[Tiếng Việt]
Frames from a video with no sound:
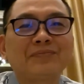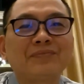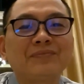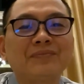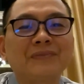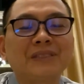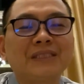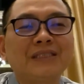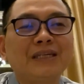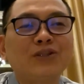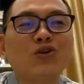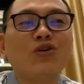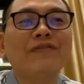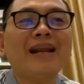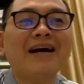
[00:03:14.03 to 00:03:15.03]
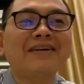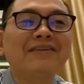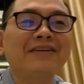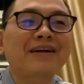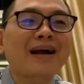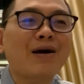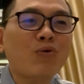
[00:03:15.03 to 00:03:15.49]
ừ, thì tôi mới là
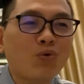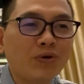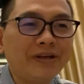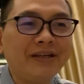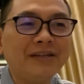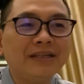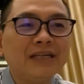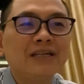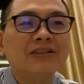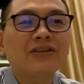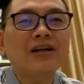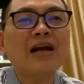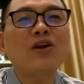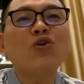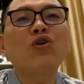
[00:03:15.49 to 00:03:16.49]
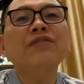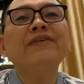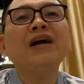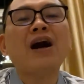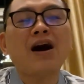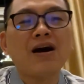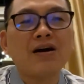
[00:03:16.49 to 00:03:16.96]
người cao quý tức là đối
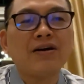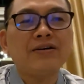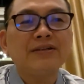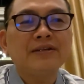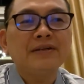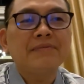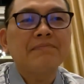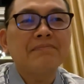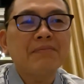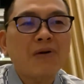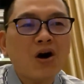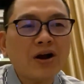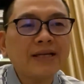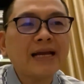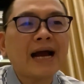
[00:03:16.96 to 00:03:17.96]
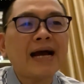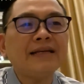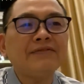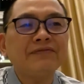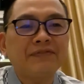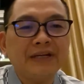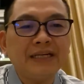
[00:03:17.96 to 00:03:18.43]
với họ mọi
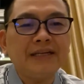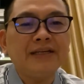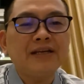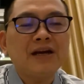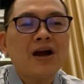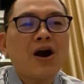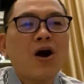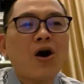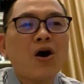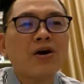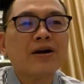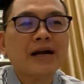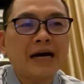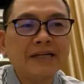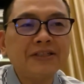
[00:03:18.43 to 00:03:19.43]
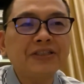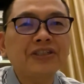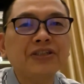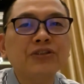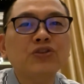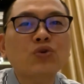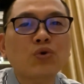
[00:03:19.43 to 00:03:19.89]
hành vi họ cần
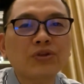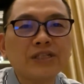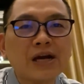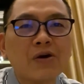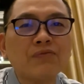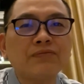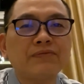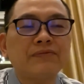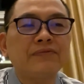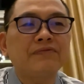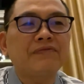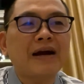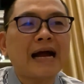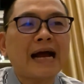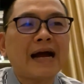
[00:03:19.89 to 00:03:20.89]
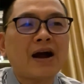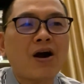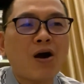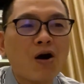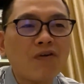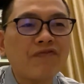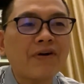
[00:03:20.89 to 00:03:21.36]
sự tôn trọng và
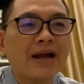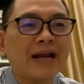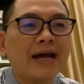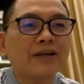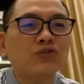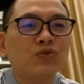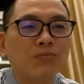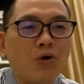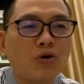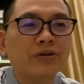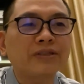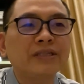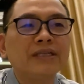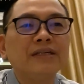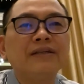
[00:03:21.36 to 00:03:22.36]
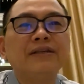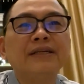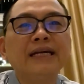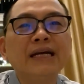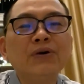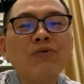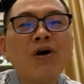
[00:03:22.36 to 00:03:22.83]
họ phải là số 1
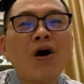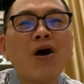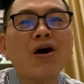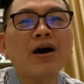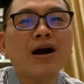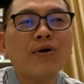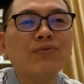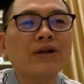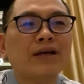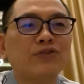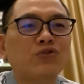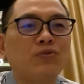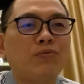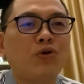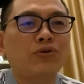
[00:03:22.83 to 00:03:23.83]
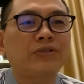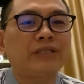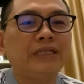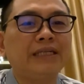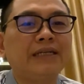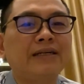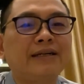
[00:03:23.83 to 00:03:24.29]
nếu họ không là số 1
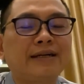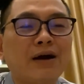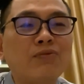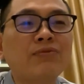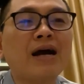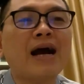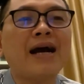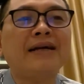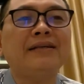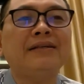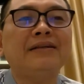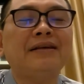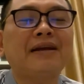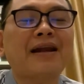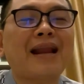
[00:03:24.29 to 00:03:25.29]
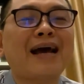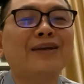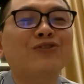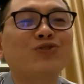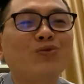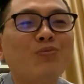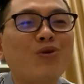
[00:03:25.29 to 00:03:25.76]
thì không ai
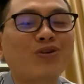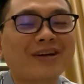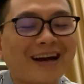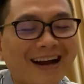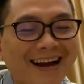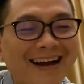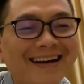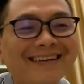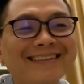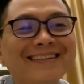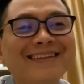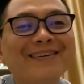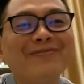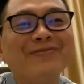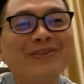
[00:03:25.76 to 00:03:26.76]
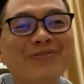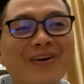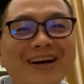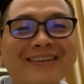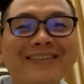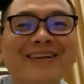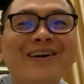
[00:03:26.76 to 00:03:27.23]
là số 1 cả vì
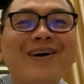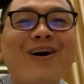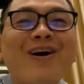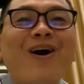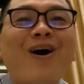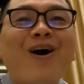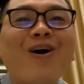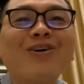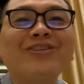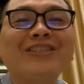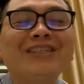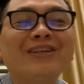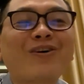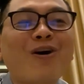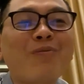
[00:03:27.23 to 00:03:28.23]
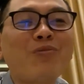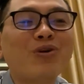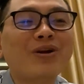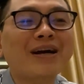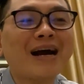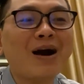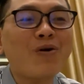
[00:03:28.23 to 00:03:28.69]
vậy họ chỉ có
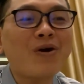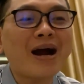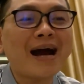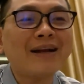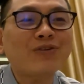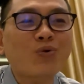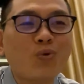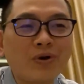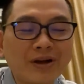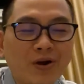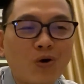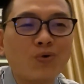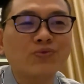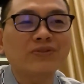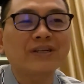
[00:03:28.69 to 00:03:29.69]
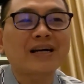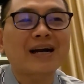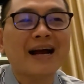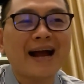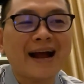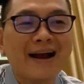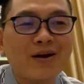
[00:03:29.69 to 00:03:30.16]
một khao khát cuối cùng
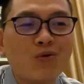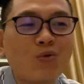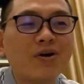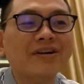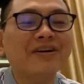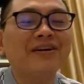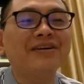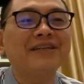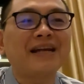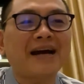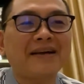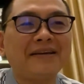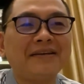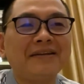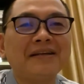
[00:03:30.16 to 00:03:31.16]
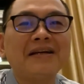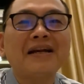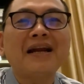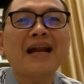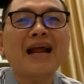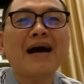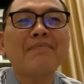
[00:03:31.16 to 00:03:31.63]
cả cuộc đời này
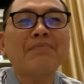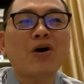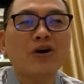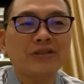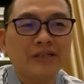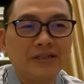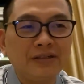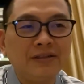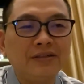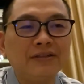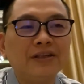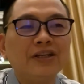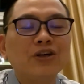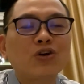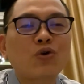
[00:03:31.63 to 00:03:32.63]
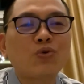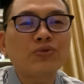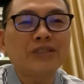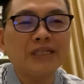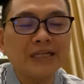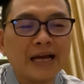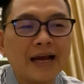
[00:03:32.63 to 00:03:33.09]
là mọi thứ cũng
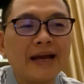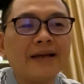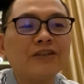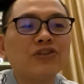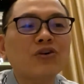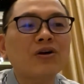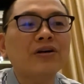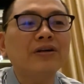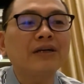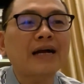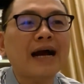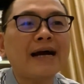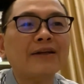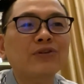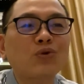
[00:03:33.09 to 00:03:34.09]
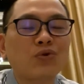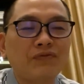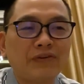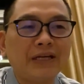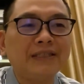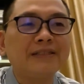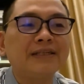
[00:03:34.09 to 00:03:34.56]
chỉ để cho người khác tôn
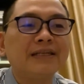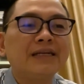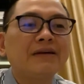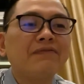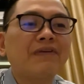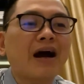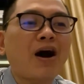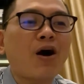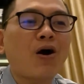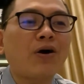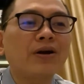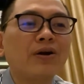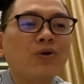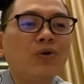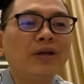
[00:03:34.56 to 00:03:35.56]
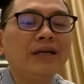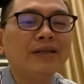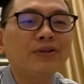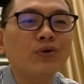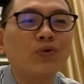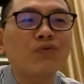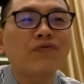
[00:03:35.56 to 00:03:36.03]
vinh và họ
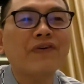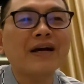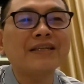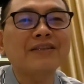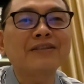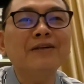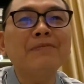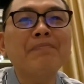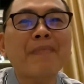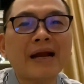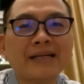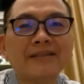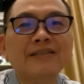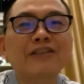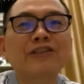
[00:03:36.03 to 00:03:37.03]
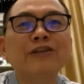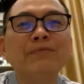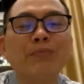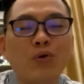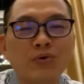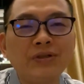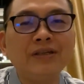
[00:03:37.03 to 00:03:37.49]
liên tục phải giữ mặt giữ
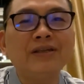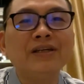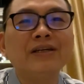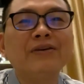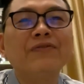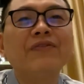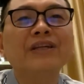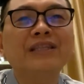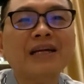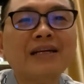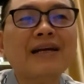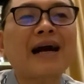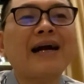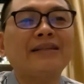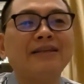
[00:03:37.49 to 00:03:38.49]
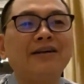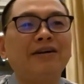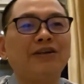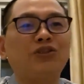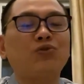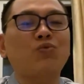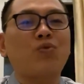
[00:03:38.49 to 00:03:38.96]
mũi với tất cả những
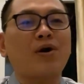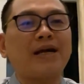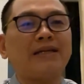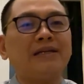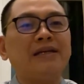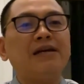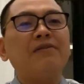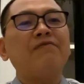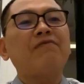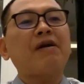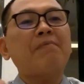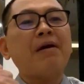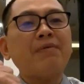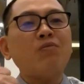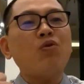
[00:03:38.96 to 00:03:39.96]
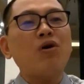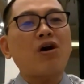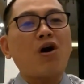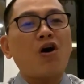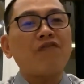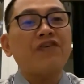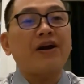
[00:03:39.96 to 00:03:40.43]
người xung quanh và bắt
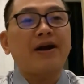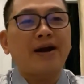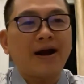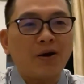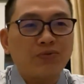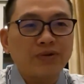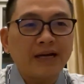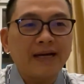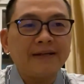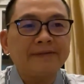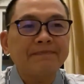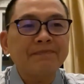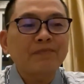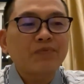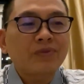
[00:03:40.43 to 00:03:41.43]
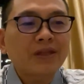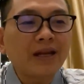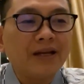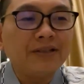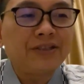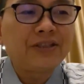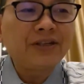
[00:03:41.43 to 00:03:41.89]
buộc họ phải gồng lên
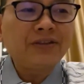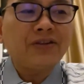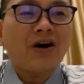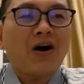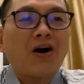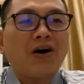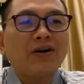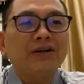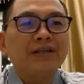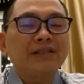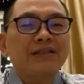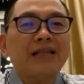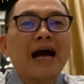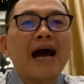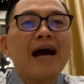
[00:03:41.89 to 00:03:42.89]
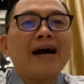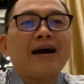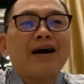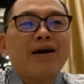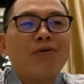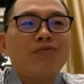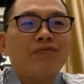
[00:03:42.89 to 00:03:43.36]
để chứng tỏ ta
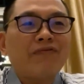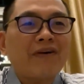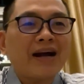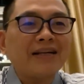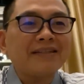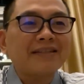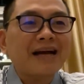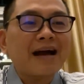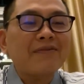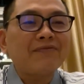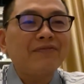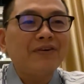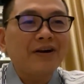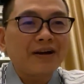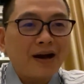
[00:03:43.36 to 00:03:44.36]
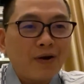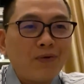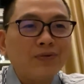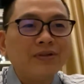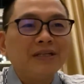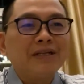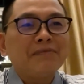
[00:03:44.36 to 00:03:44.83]
không phải dạng vừa
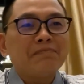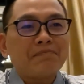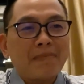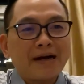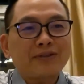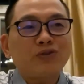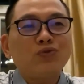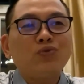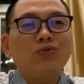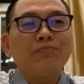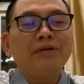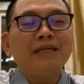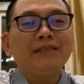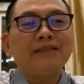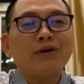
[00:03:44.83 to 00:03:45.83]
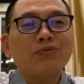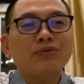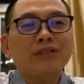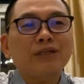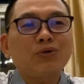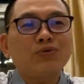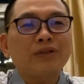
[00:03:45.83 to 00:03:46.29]
đâu mặc dù bên trong
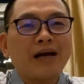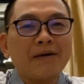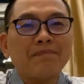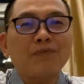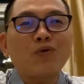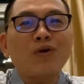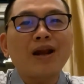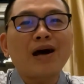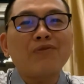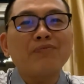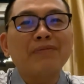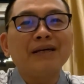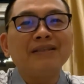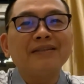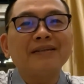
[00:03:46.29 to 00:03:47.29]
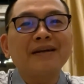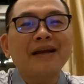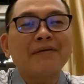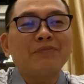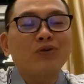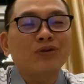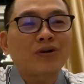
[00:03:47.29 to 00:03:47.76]
sâu thẳm của lòng mình
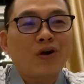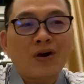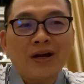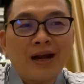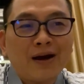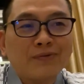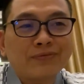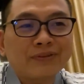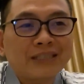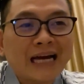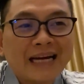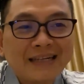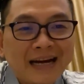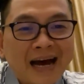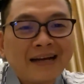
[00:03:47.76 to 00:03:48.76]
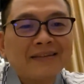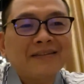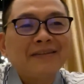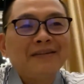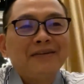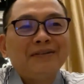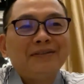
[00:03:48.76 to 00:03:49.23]
là một cõi lòng tan nát
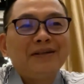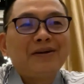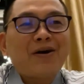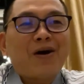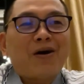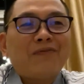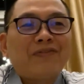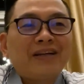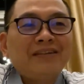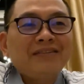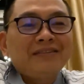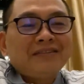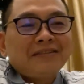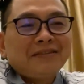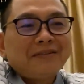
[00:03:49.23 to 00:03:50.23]
nhưng họ vẫn